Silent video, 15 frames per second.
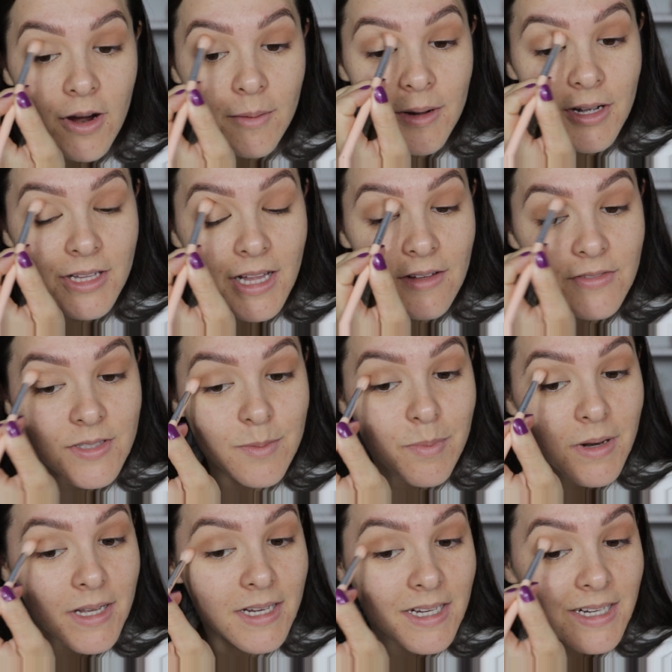Forma que eu tava
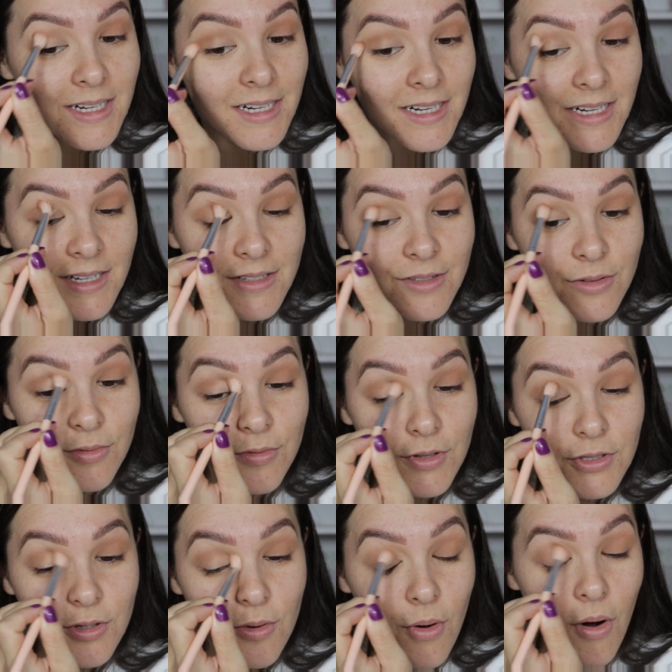explicando, o
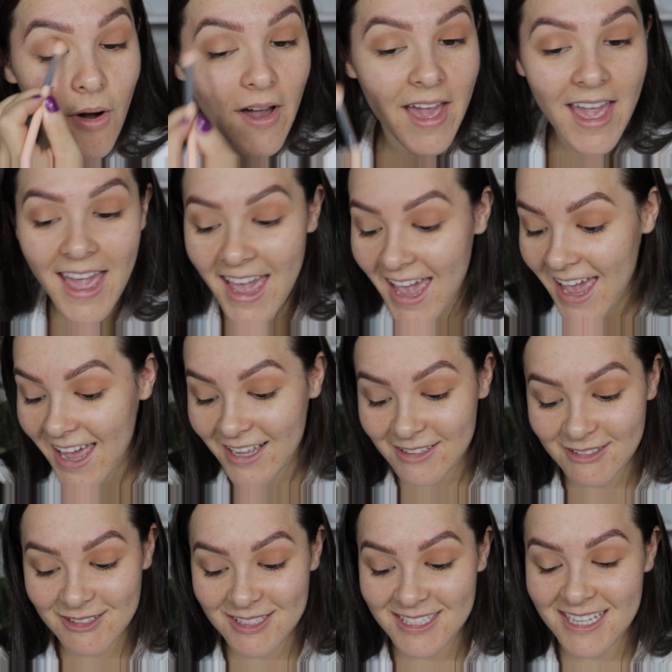vídeo
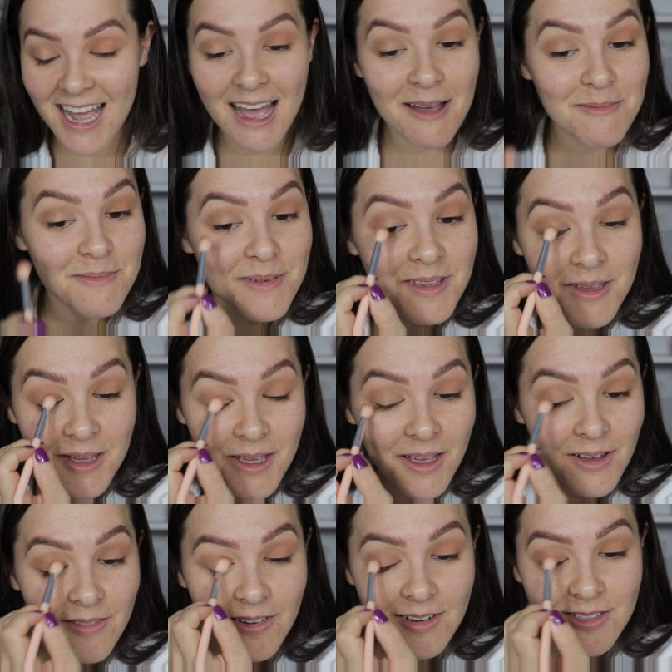correndo, sabe?
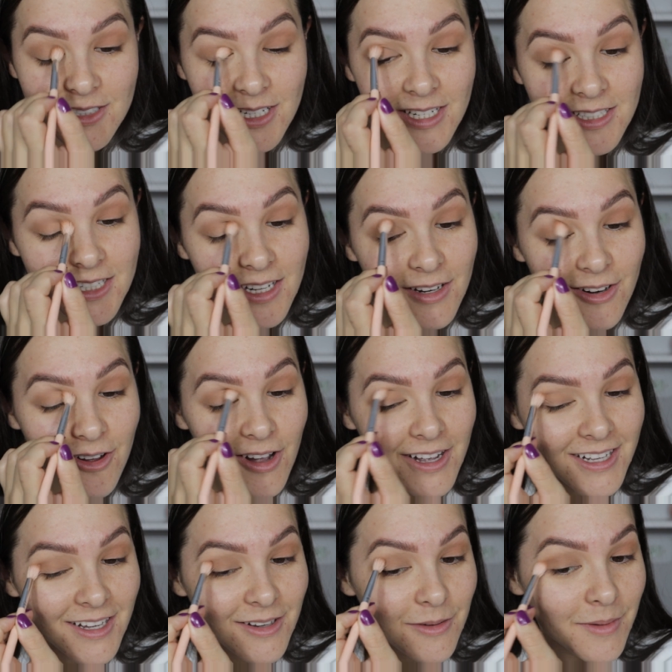Fala, gente, que
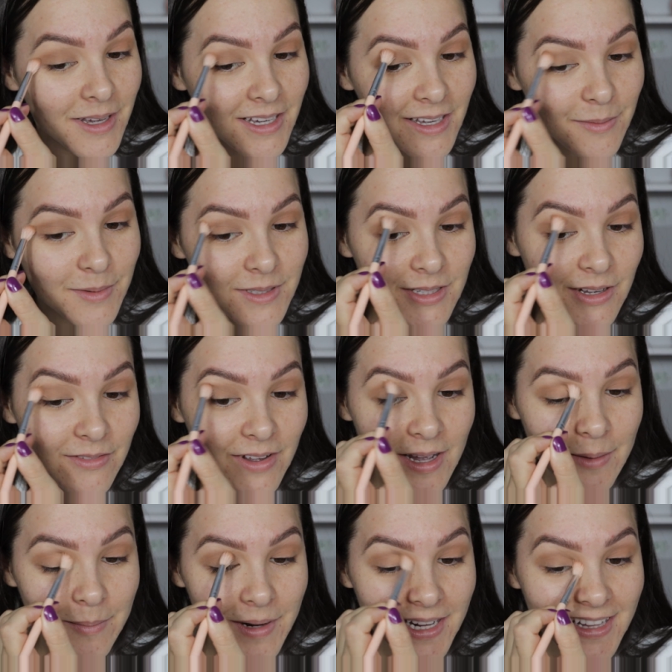louca, como é que a pessoa
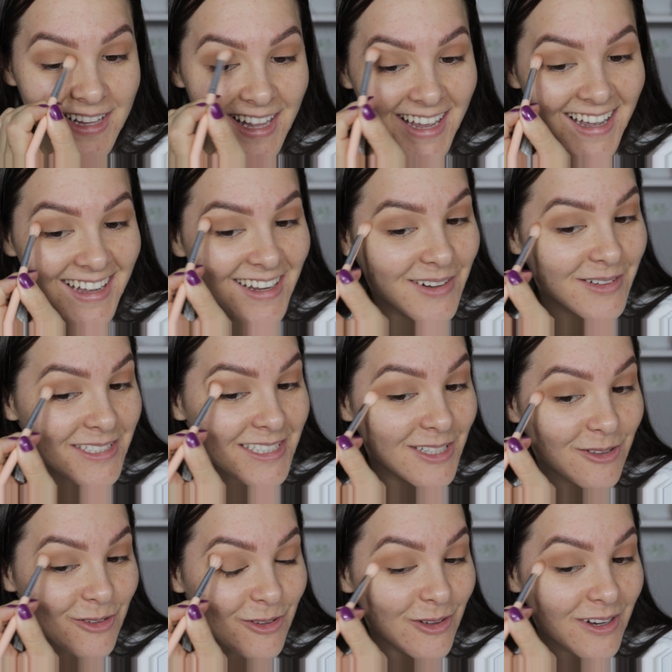vai aprender com
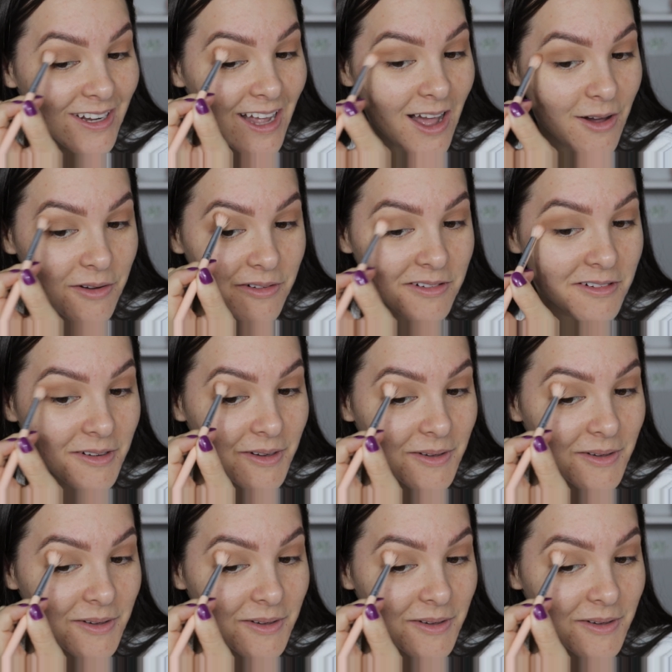esse tutorial?